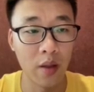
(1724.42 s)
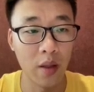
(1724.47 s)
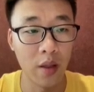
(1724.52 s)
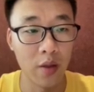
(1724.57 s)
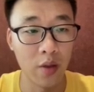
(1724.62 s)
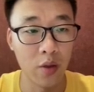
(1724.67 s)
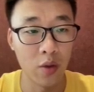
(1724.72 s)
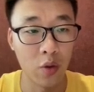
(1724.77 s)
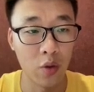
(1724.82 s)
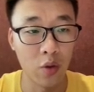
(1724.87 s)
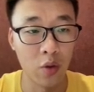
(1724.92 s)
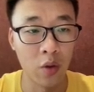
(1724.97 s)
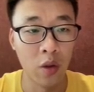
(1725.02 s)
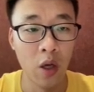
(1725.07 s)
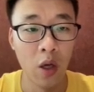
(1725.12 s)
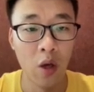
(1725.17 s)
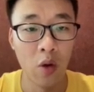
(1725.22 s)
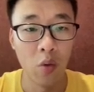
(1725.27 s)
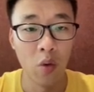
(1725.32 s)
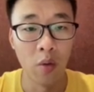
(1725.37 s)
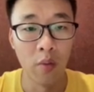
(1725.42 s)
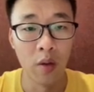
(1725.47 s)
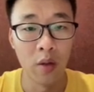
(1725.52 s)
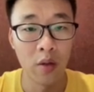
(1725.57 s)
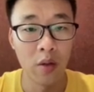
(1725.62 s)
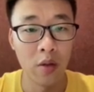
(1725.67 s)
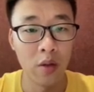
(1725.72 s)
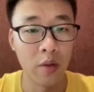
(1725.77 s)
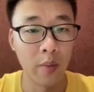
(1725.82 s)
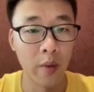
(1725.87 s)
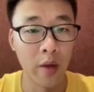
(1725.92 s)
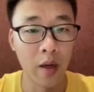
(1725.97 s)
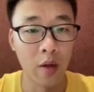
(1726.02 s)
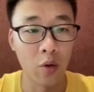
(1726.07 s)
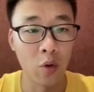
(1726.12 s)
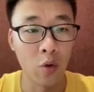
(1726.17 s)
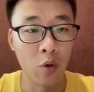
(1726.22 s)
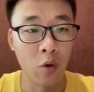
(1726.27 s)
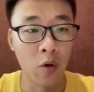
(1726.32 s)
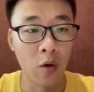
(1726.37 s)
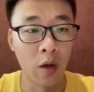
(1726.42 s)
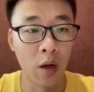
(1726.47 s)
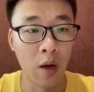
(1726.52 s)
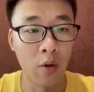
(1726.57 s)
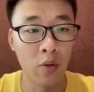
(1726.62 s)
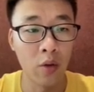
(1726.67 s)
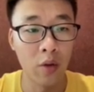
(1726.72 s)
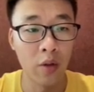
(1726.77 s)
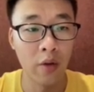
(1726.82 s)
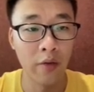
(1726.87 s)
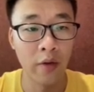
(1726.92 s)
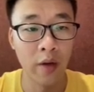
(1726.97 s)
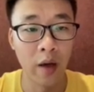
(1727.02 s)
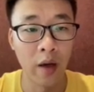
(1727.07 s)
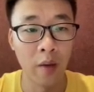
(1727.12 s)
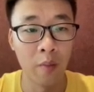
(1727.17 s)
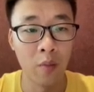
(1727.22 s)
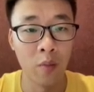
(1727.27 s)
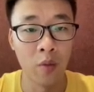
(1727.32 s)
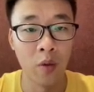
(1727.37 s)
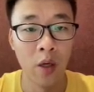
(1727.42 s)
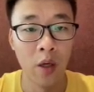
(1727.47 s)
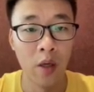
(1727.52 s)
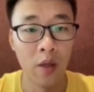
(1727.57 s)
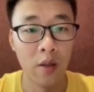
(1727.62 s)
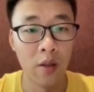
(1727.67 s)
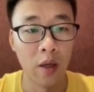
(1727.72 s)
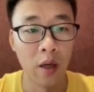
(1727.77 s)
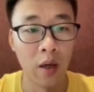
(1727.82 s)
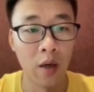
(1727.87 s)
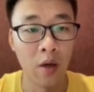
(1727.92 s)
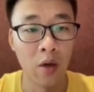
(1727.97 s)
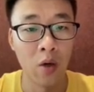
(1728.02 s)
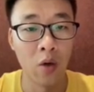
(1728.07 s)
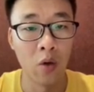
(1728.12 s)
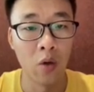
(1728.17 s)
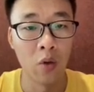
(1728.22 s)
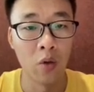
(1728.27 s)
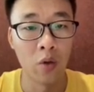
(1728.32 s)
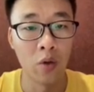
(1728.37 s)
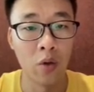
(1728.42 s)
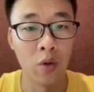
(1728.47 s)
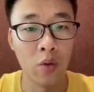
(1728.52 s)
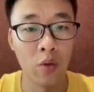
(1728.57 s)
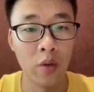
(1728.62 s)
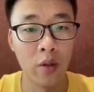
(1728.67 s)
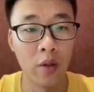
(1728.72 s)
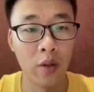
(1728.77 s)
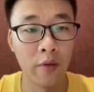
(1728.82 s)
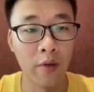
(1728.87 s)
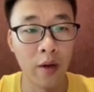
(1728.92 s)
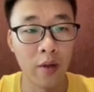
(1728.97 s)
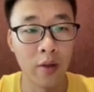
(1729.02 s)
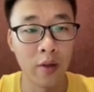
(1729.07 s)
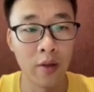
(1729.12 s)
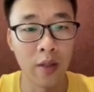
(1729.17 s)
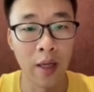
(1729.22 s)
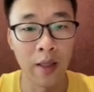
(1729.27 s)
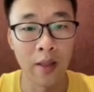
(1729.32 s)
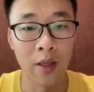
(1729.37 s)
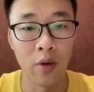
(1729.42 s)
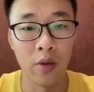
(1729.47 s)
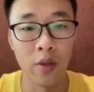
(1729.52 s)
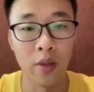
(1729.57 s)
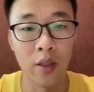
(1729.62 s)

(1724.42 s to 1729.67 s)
例子，就是我们是怎么样通过 Auto TVM 然后 Tuning 的方式拿到一